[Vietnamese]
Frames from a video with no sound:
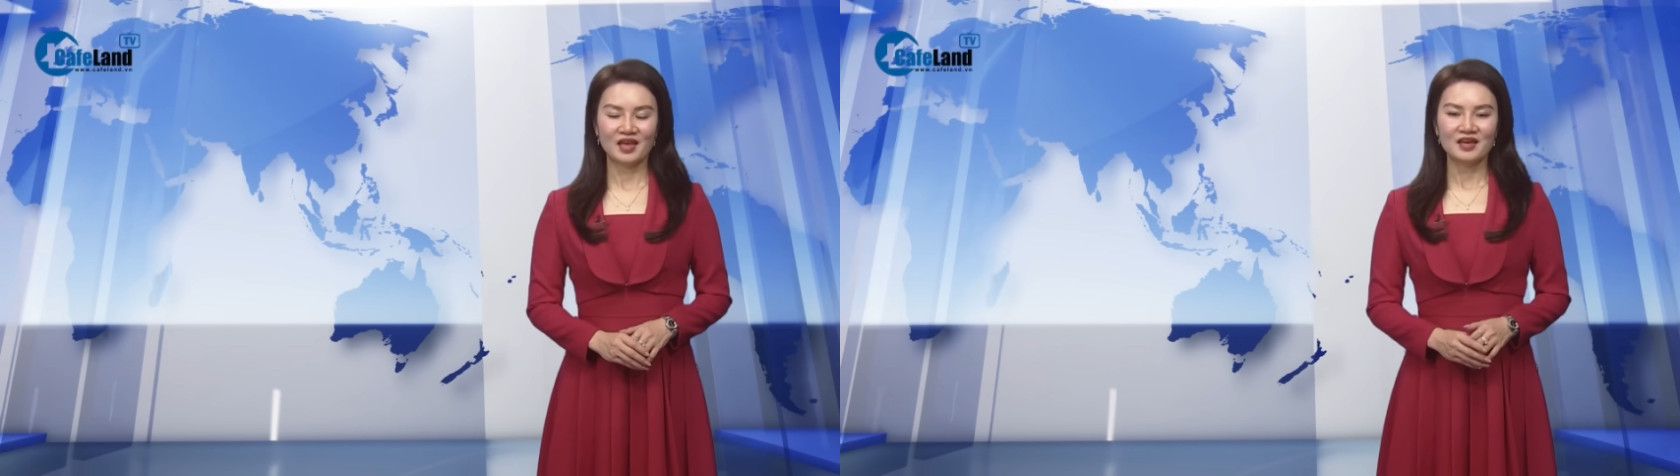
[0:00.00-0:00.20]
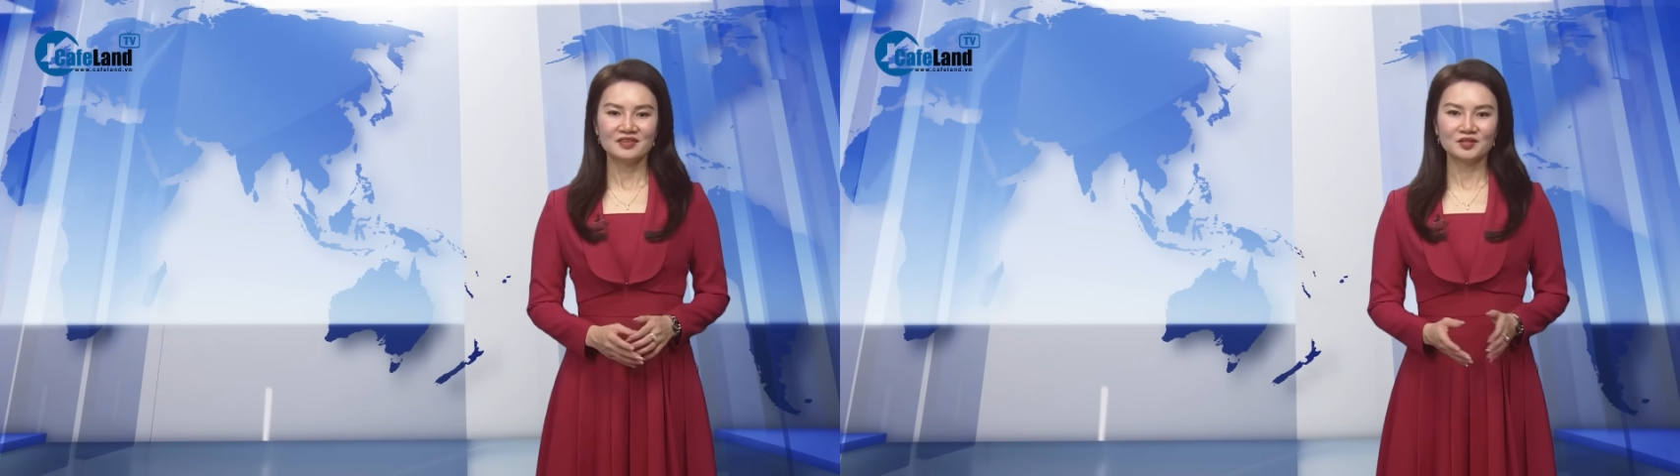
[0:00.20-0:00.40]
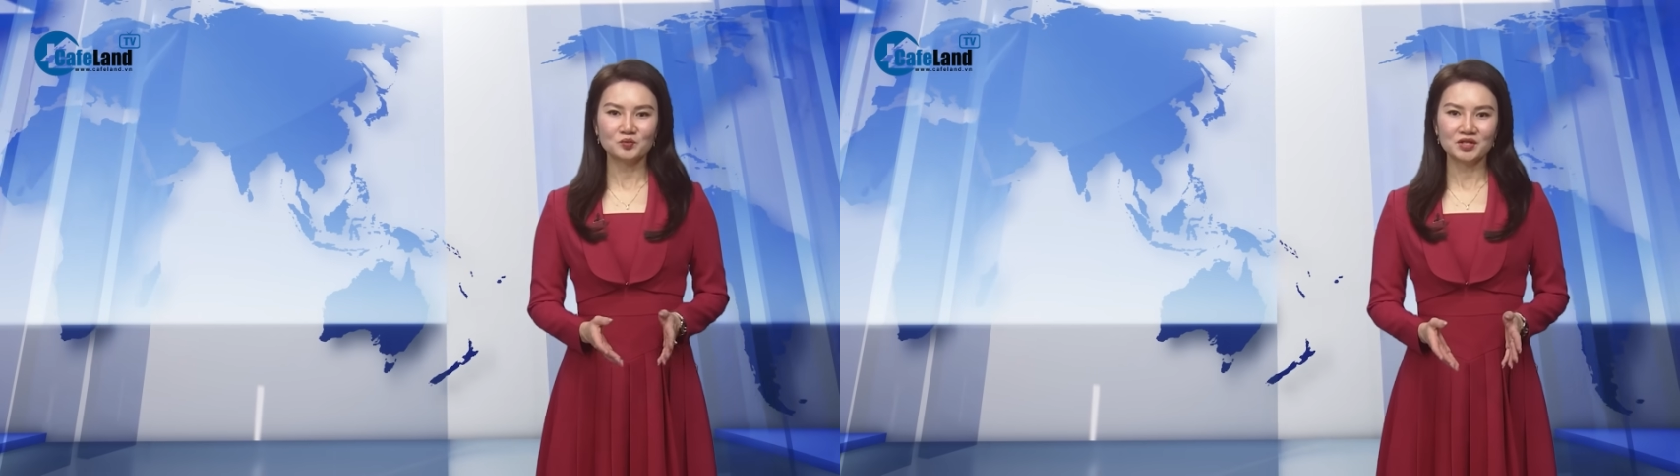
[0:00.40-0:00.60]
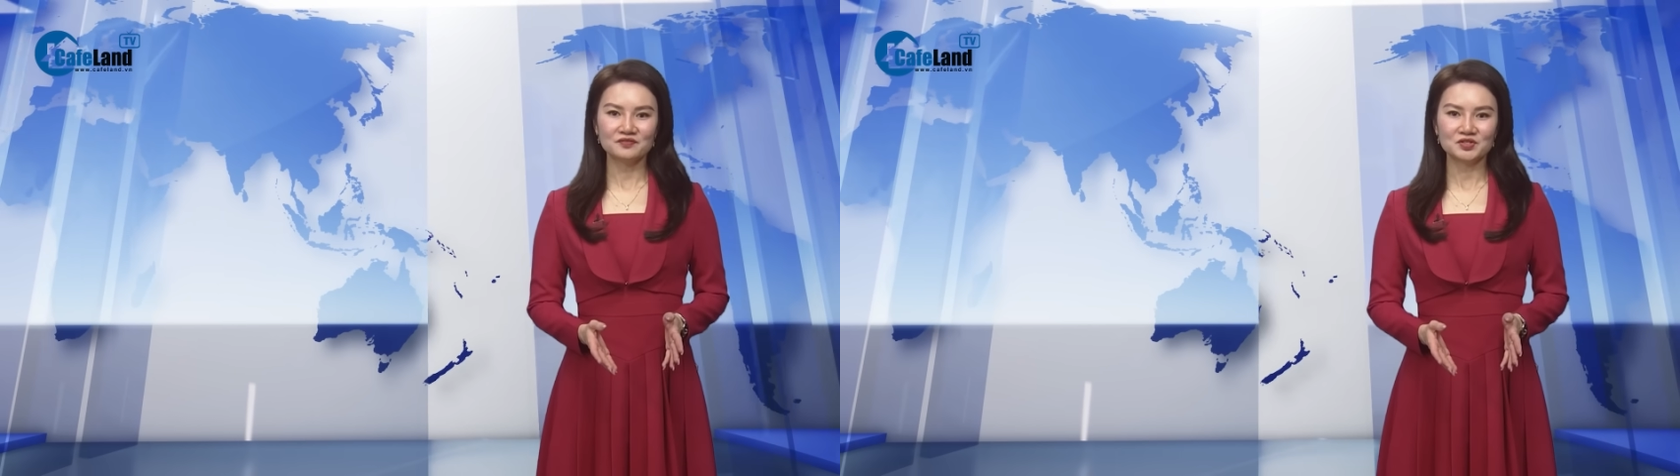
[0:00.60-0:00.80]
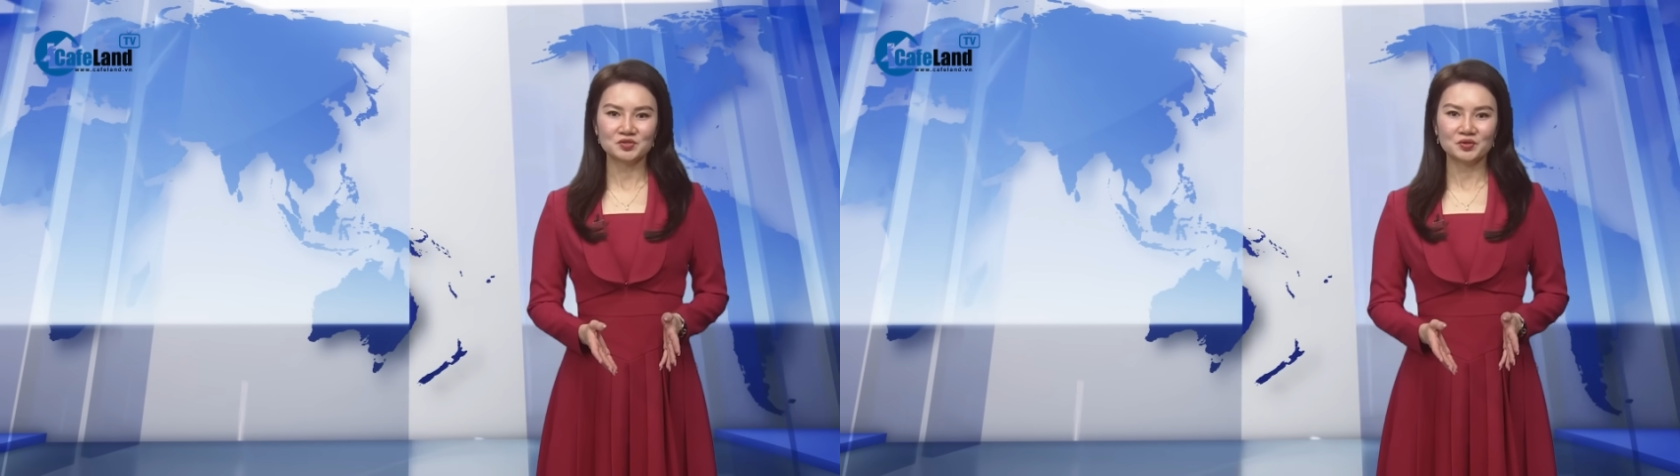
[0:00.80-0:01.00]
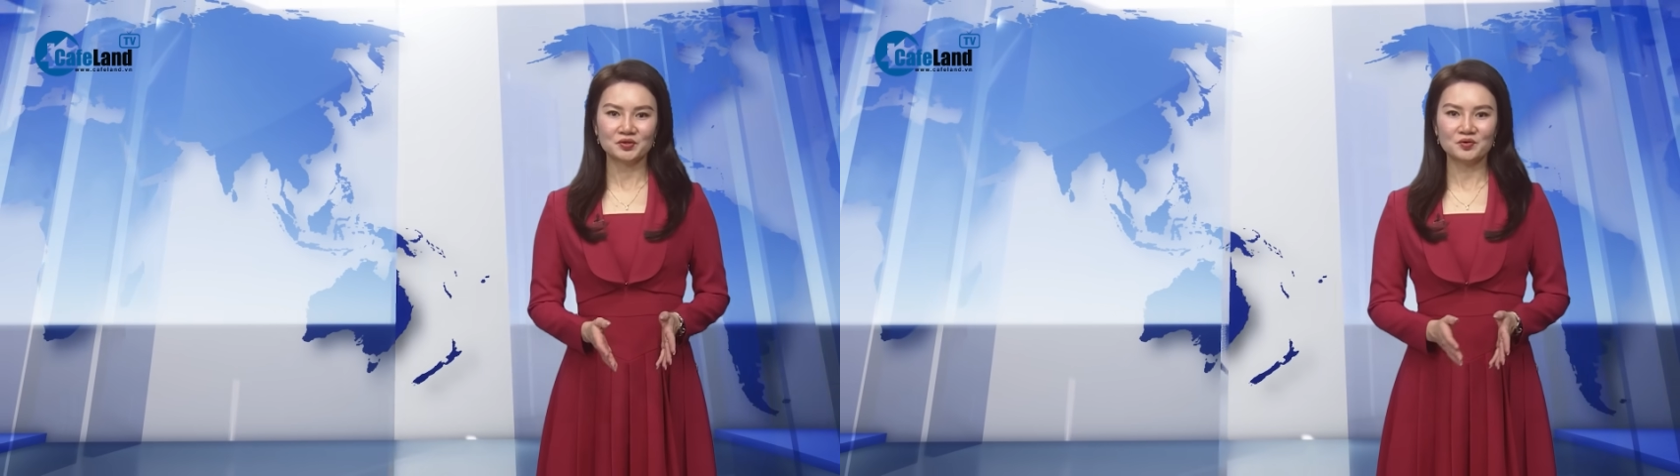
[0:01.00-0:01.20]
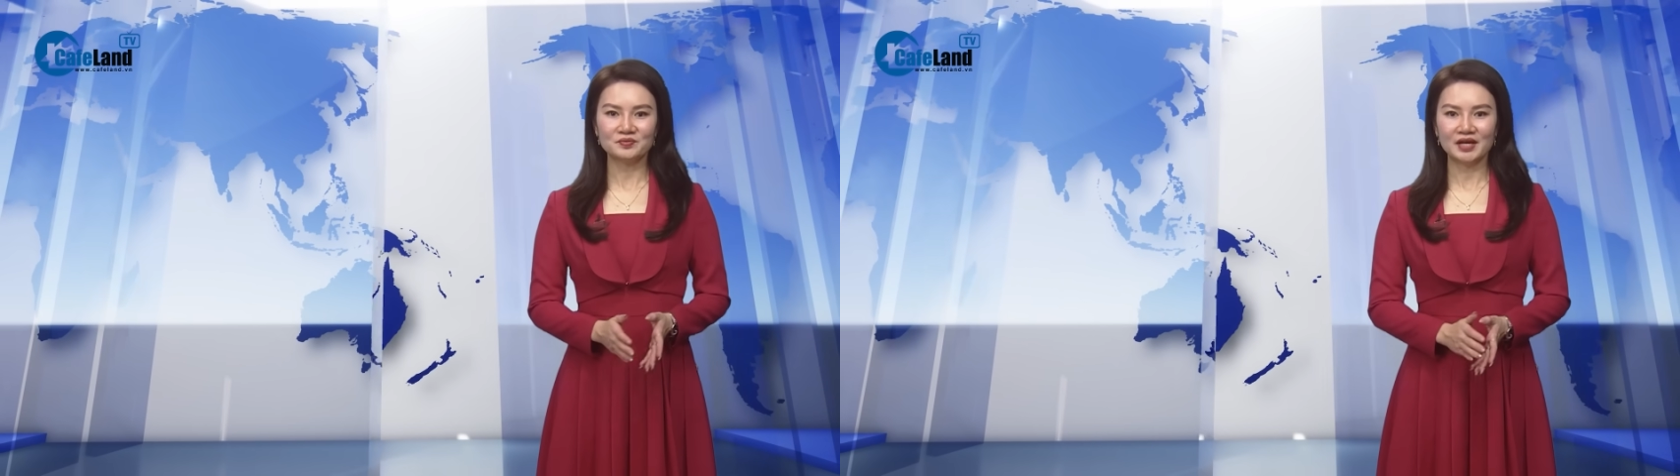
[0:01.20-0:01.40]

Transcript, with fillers: Những thông tin vừa rồi cũng đã